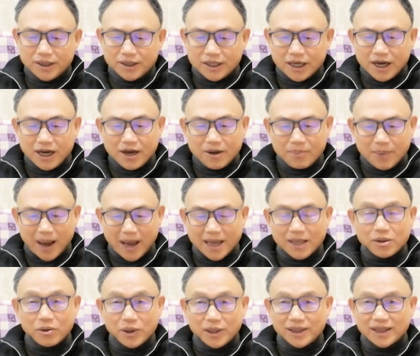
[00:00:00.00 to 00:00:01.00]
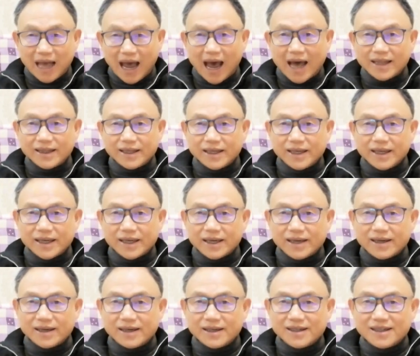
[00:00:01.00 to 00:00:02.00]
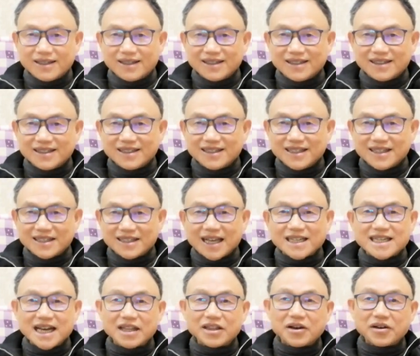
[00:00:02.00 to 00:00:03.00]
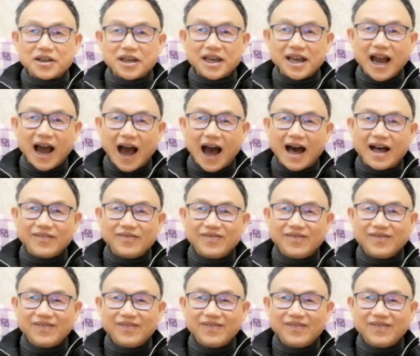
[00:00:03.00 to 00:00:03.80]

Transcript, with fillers: 德培论坛的一个。他讲到银行，